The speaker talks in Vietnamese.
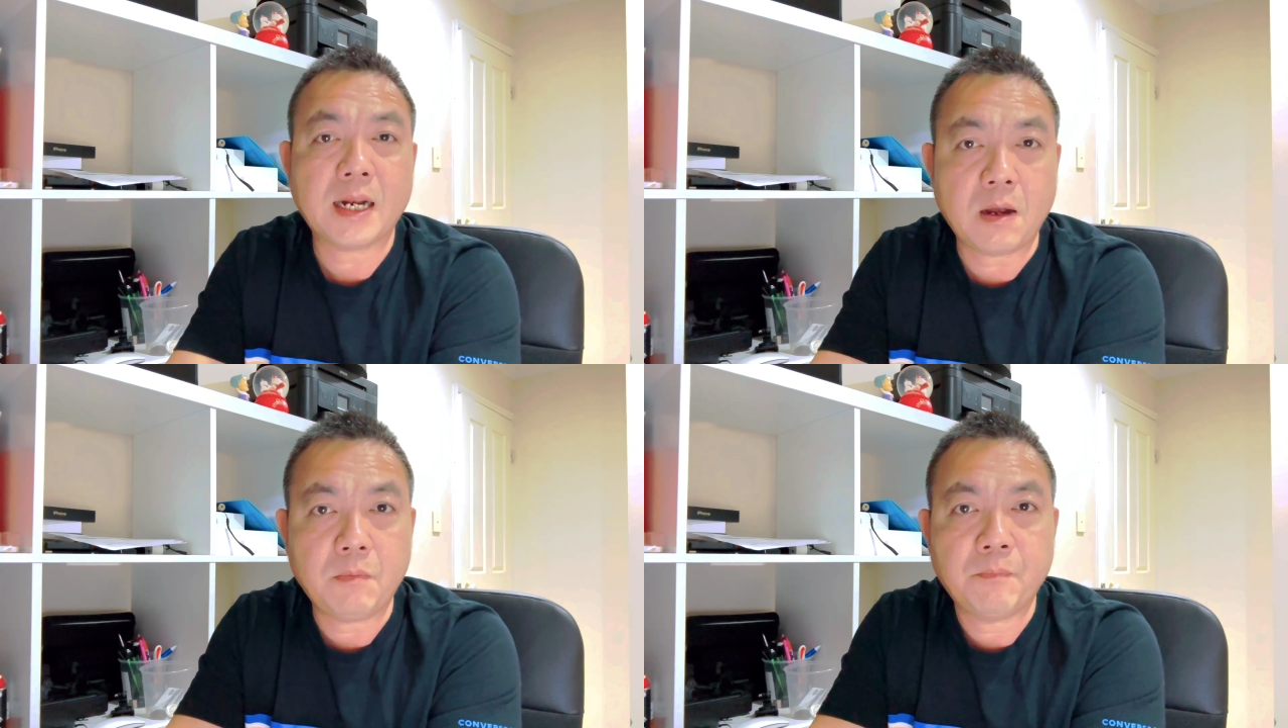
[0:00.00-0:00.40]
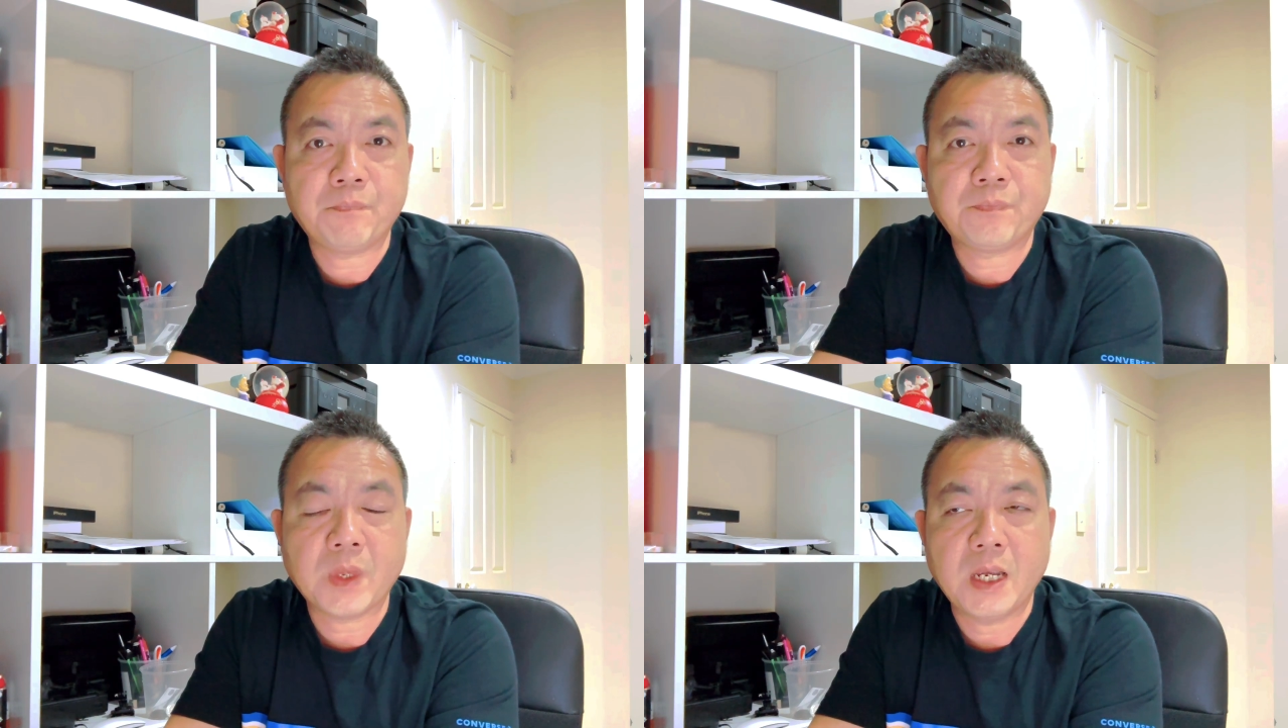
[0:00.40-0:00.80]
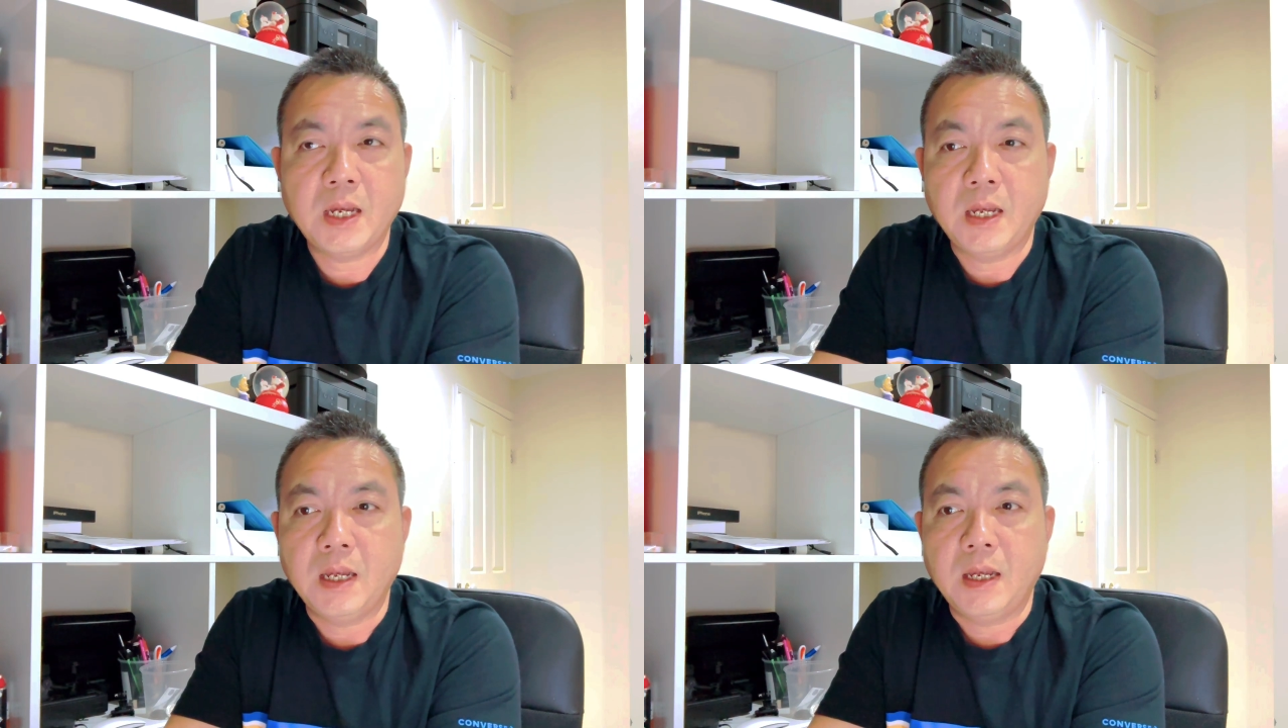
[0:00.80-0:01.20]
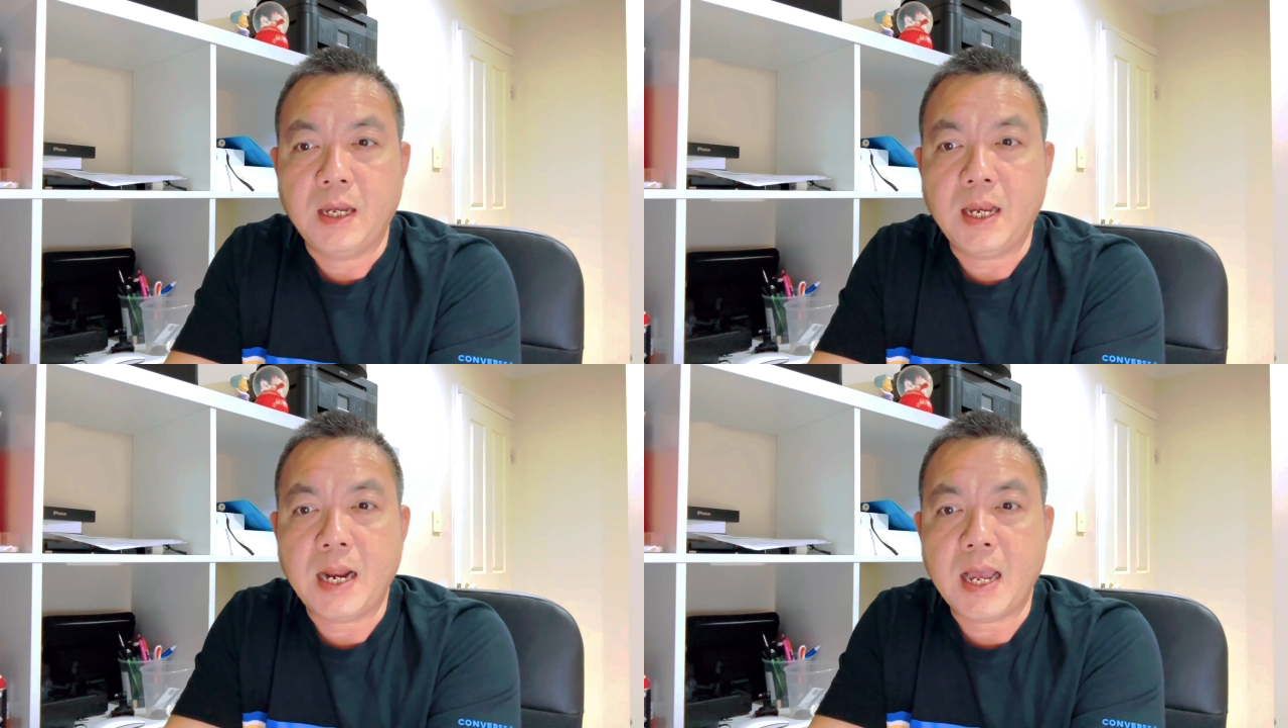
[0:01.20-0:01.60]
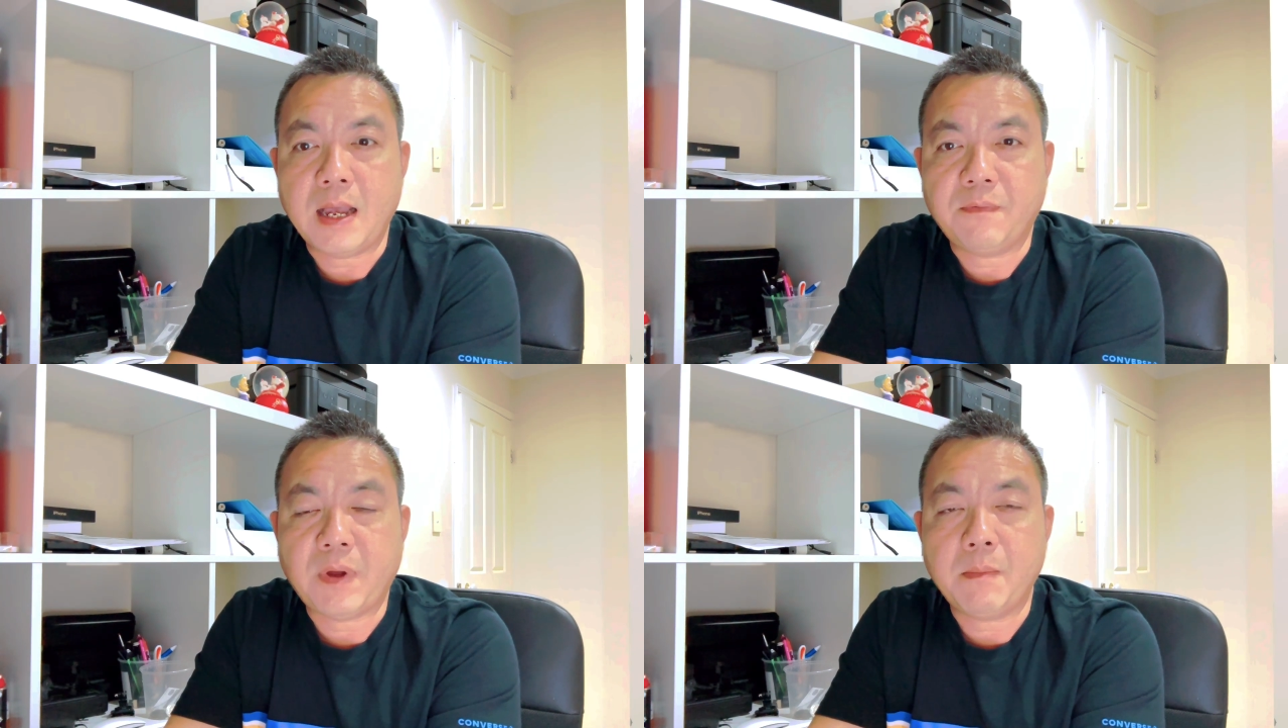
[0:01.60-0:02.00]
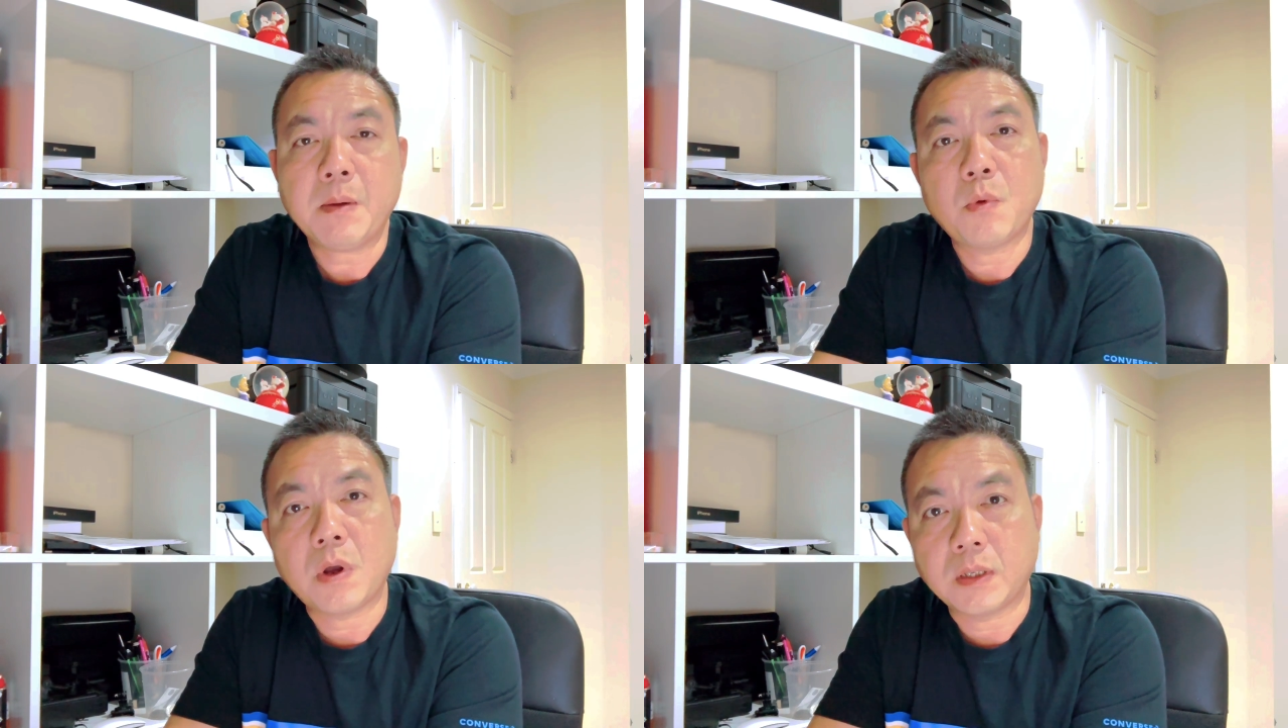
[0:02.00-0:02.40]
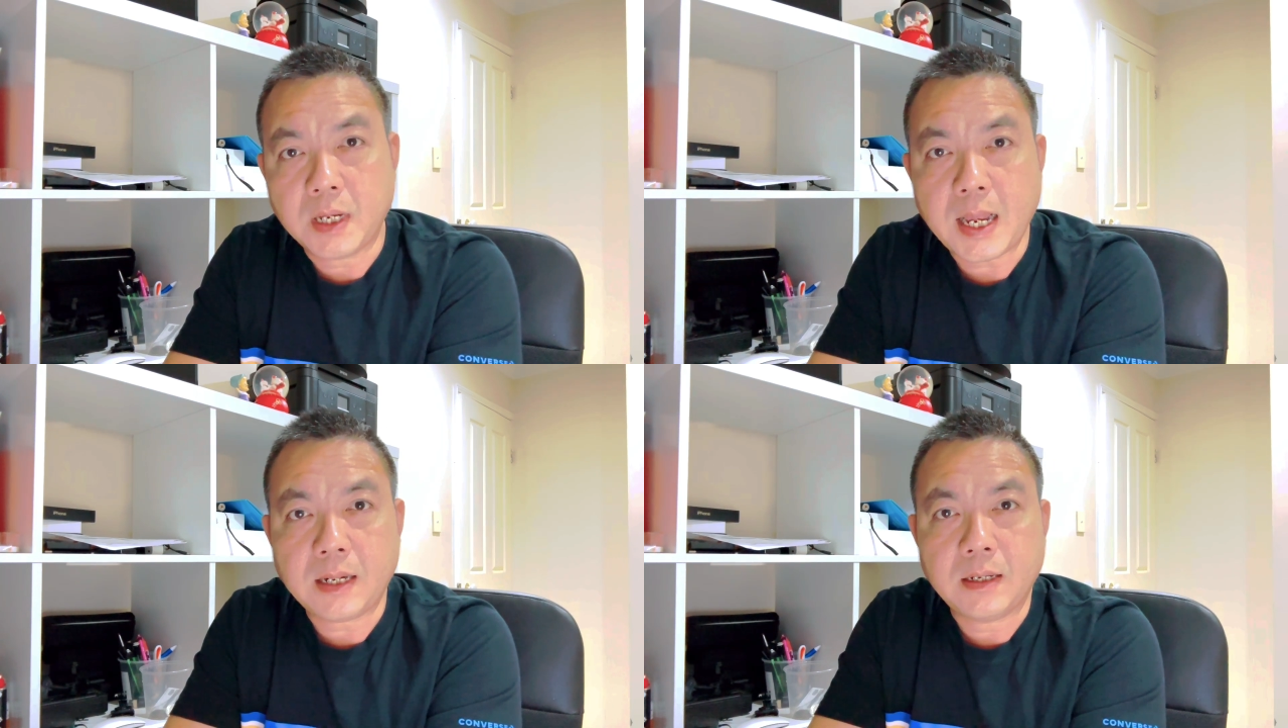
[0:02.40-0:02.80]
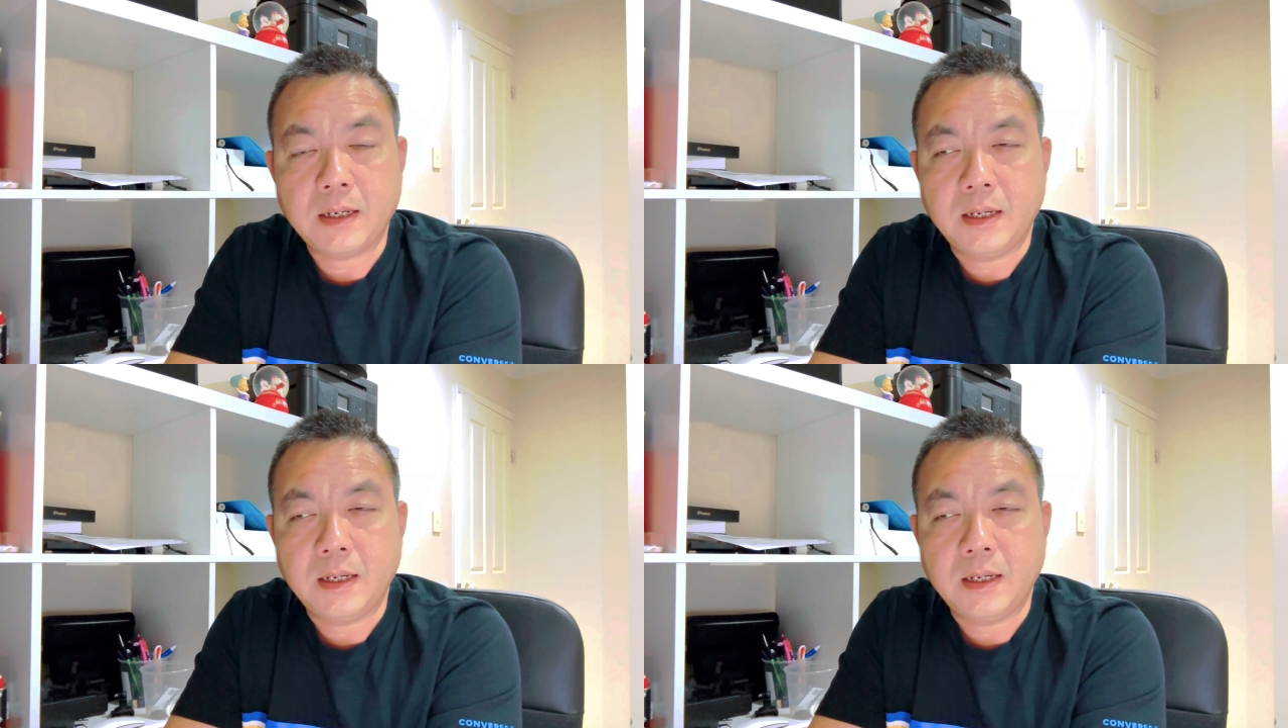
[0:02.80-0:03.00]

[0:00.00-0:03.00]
không, hay là phải bắt buộc cần tiếng Anh.